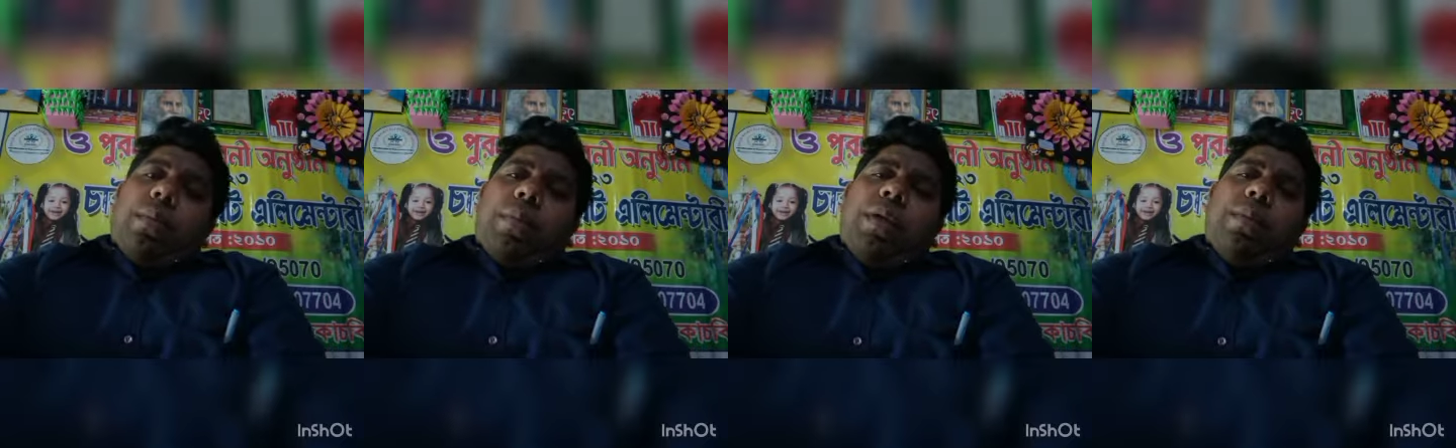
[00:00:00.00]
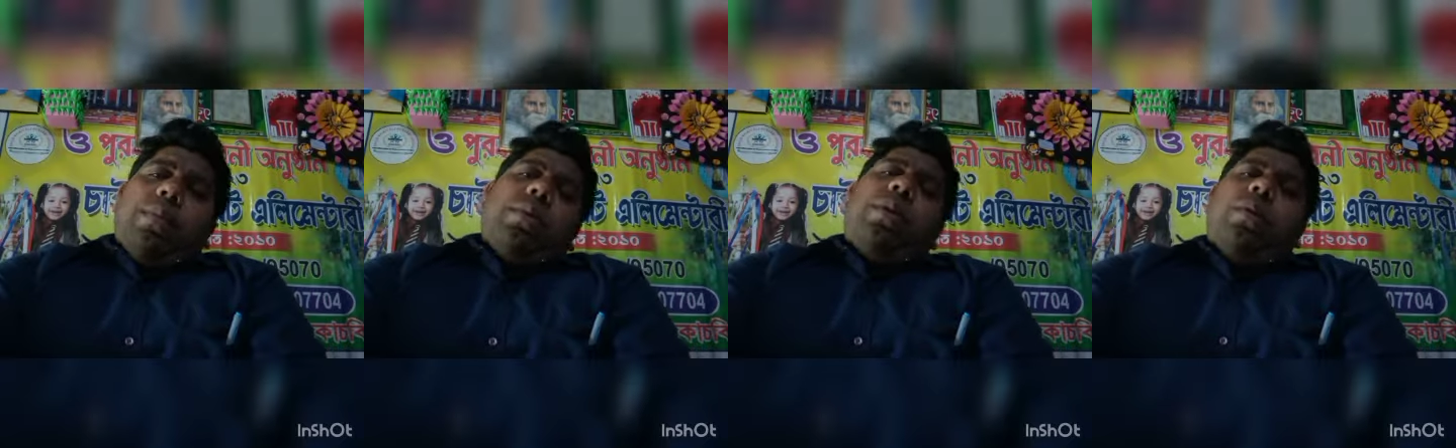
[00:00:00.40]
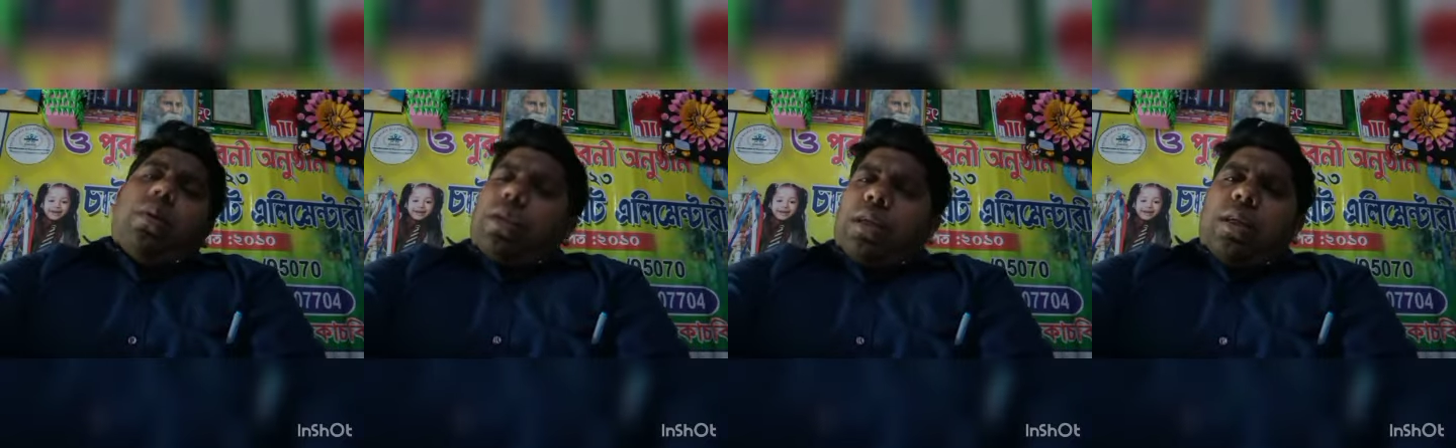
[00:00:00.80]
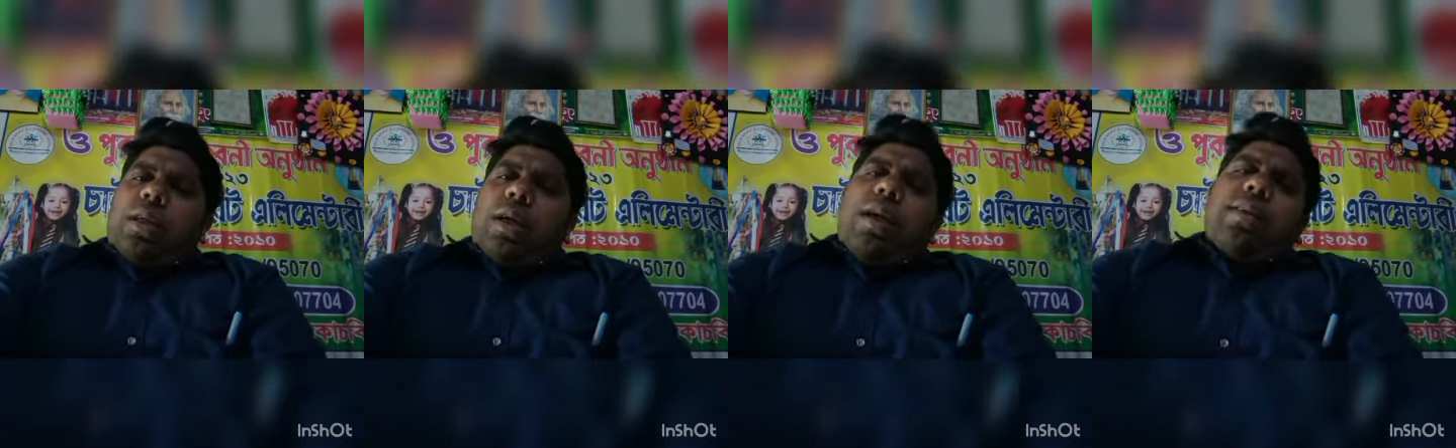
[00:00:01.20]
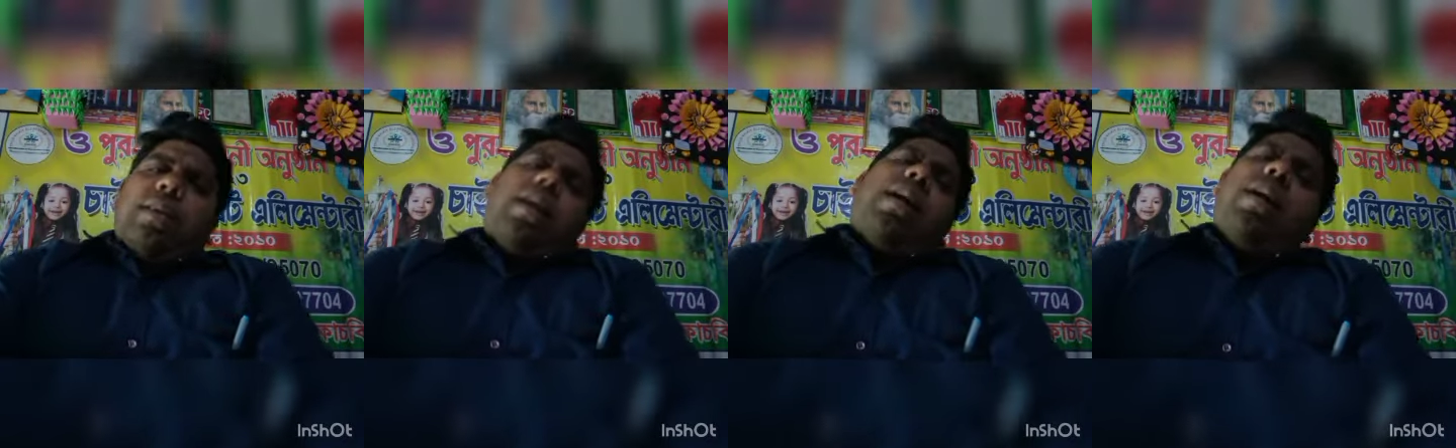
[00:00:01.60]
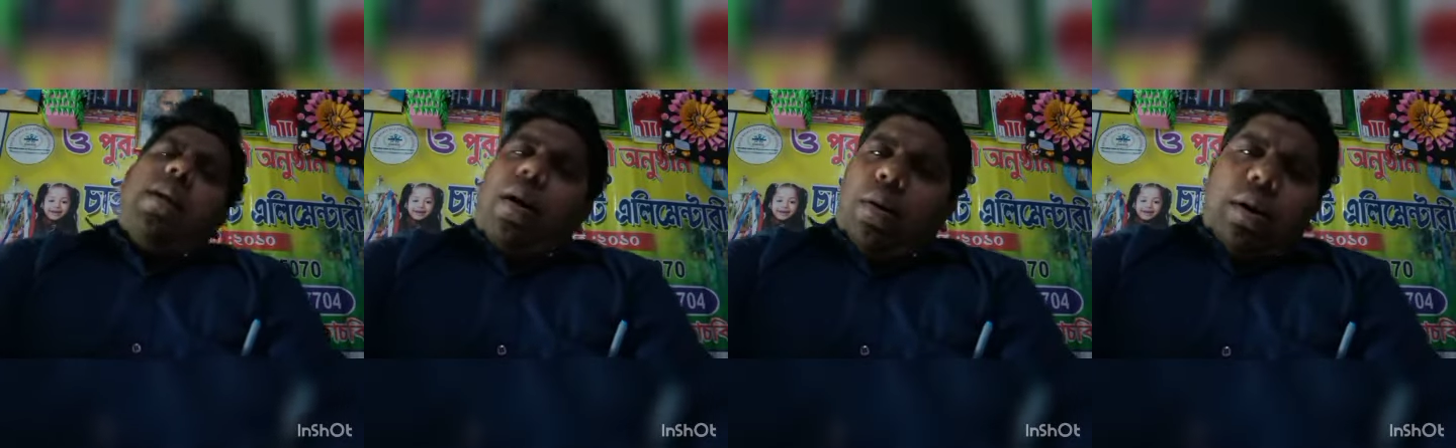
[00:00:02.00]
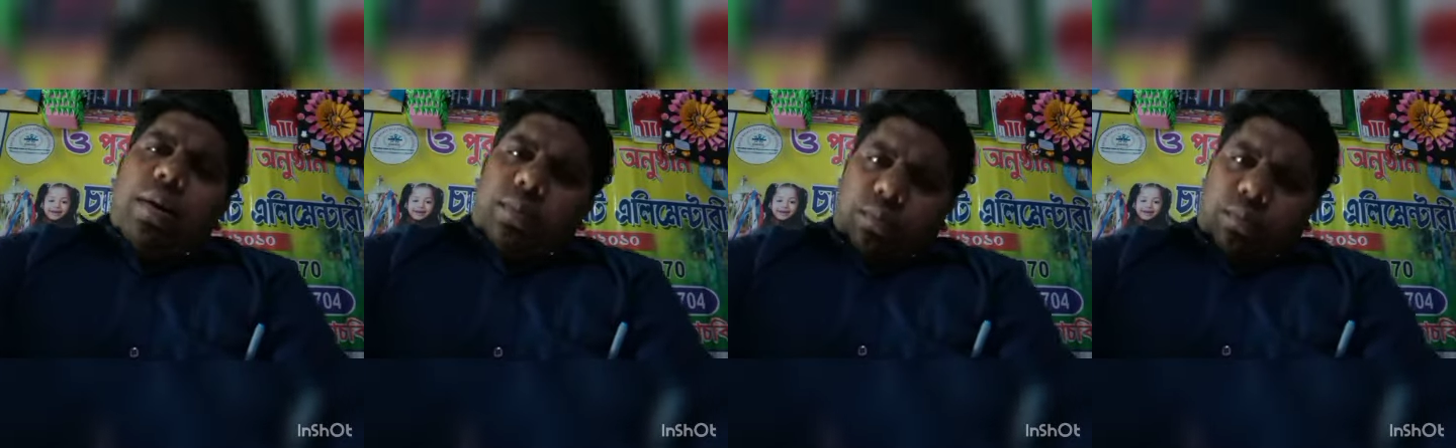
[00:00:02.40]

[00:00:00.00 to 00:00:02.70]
মিনিমাম যদি দশ হাজার টাকা স্যালারি না হয়